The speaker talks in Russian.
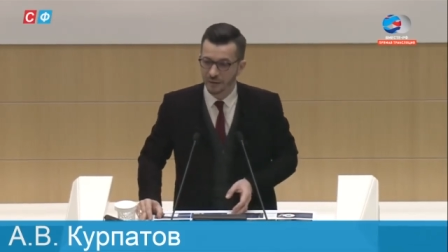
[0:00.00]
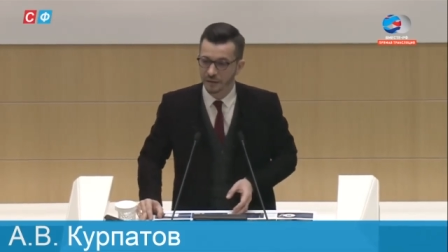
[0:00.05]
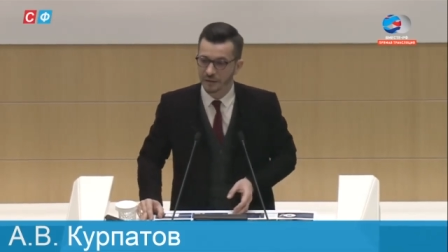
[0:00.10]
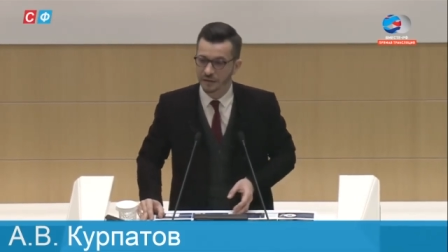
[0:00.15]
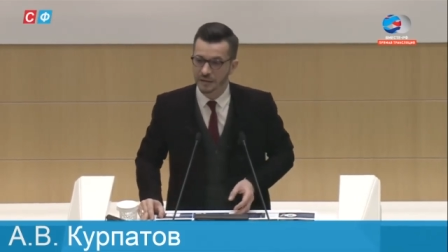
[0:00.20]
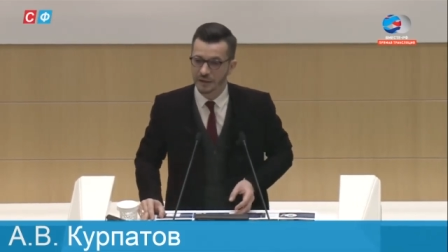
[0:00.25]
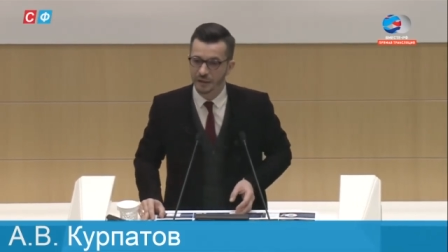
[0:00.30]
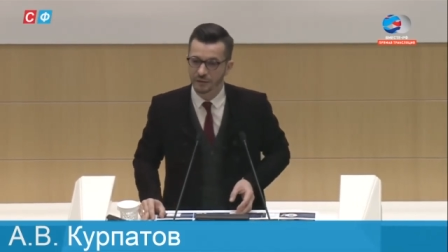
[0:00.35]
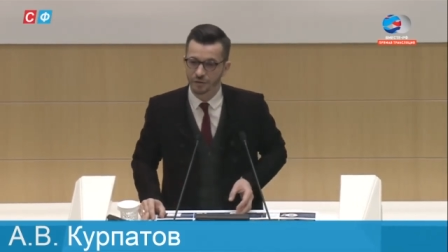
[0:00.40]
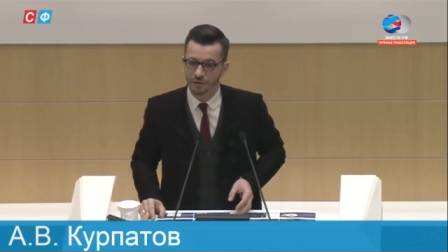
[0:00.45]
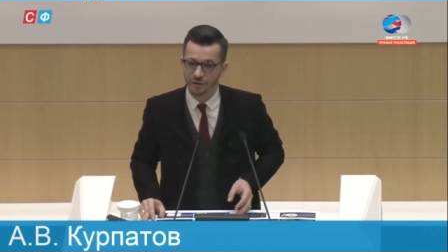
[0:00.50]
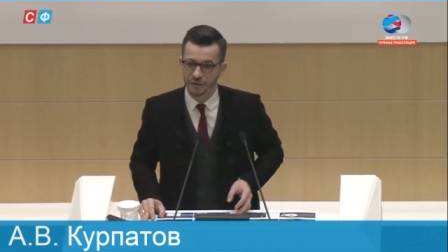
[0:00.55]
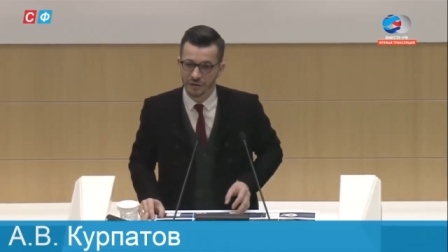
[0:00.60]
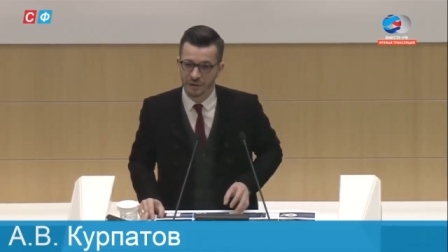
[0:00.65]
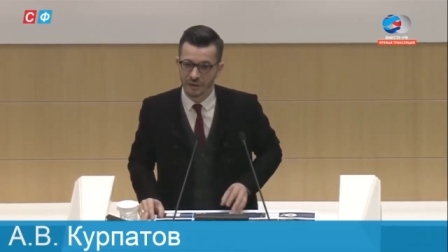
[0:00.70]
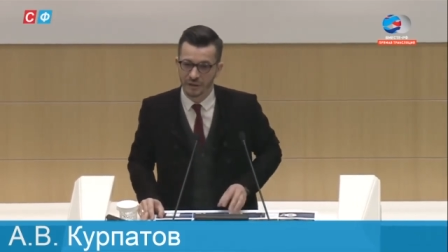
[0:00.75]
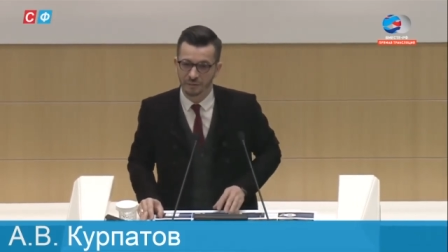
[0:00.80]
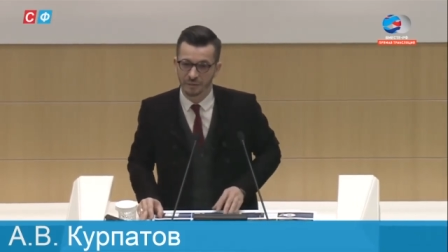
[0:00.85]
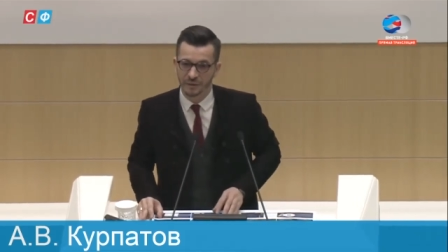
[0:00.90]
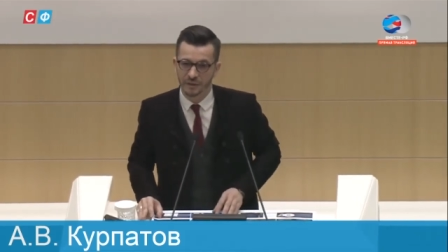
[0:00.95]
Следующий
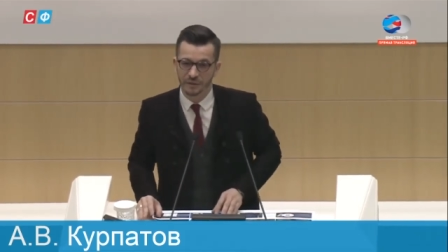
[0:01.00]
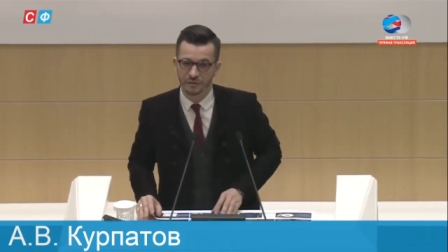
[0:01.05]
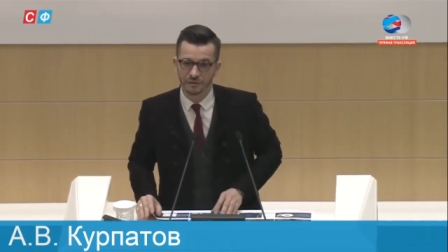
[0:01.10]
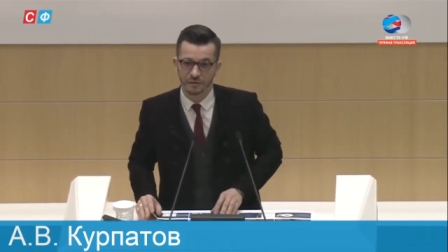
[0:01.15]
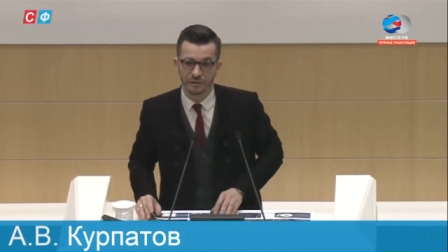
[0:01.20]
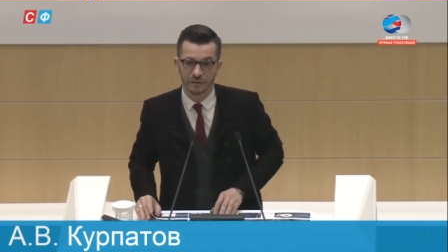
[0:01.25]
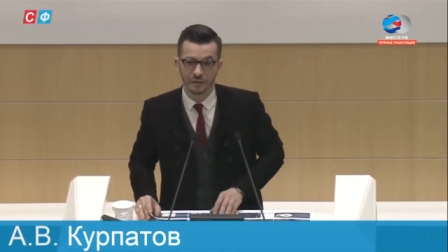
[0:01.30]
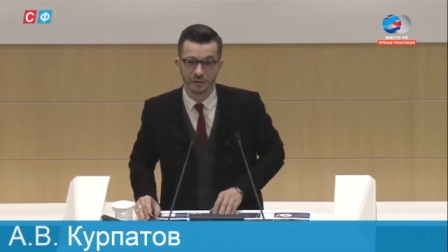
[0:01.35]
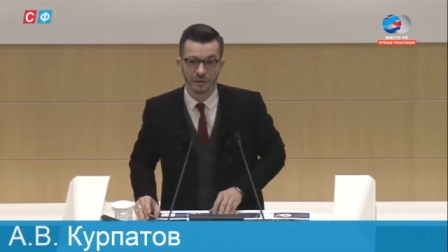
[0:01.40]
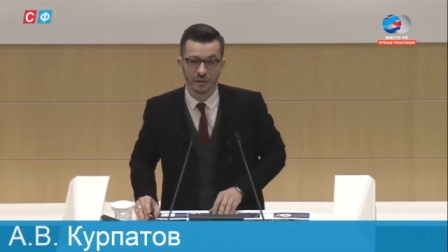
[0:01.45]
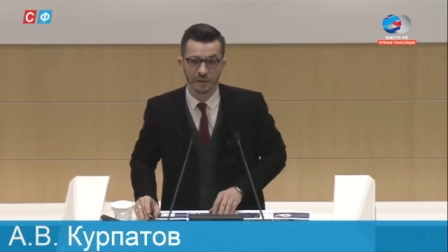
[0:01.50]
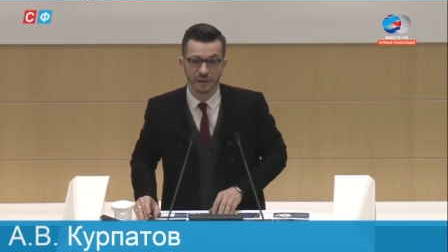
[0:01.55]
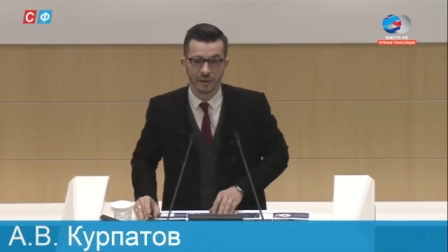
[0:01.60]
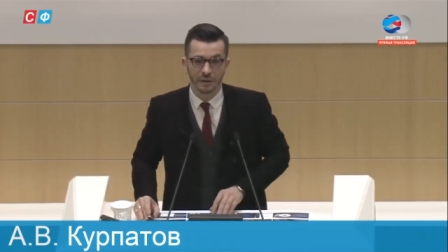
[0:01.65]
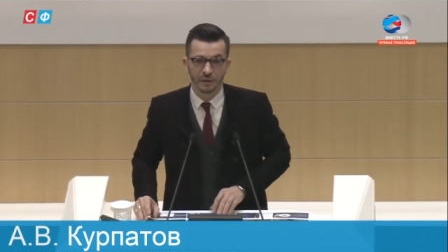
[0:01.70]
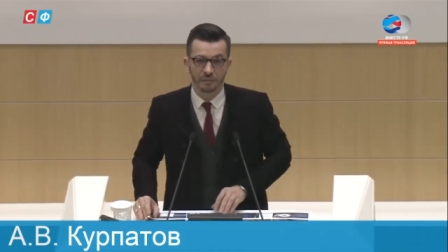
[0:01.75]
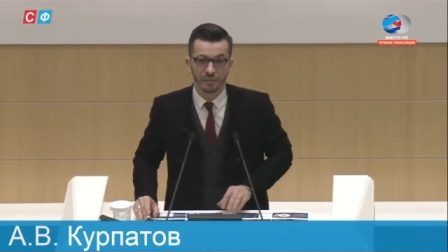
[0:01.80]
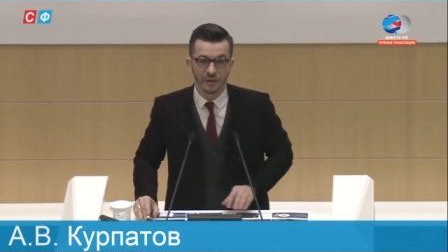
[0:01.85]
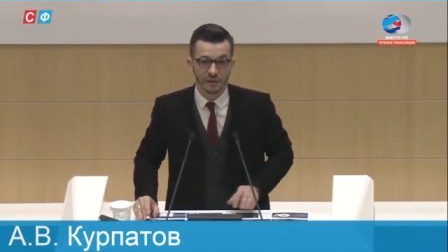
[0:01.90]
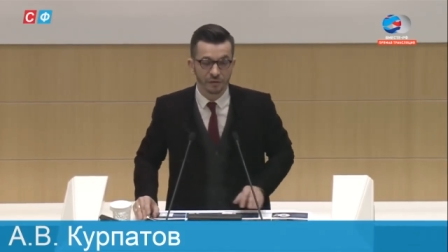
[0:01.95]
слайд, пожалуйста.
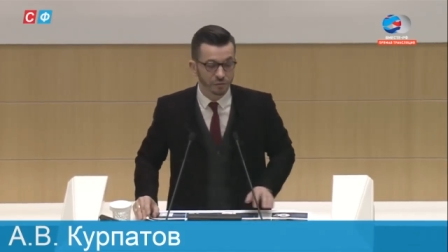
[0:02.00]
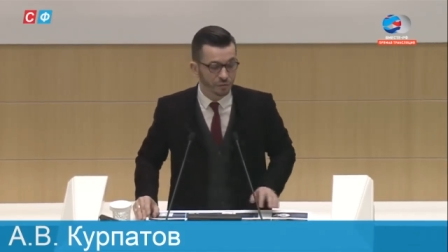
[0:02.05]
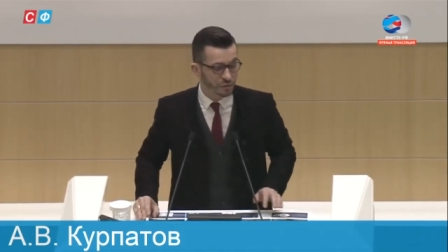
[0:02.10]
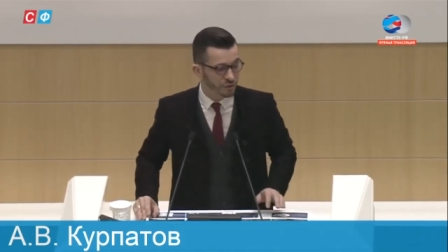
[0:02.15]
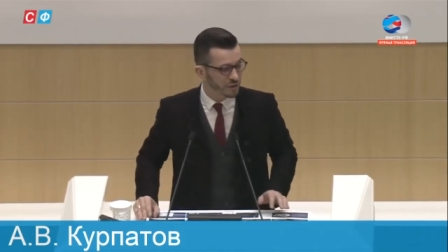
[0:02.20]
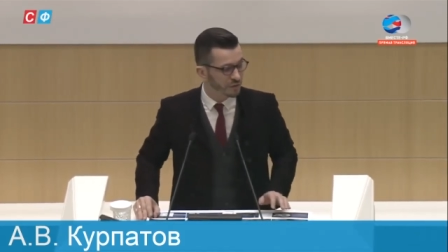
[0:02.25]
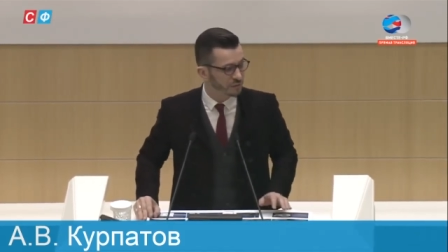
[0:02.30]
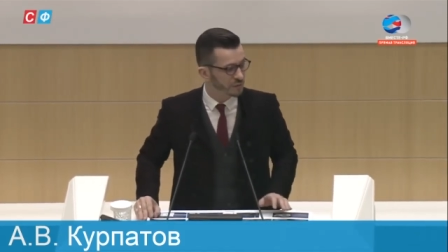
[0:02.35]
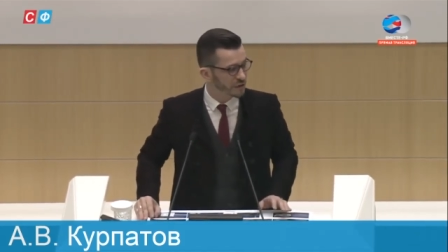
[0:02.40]
По сути,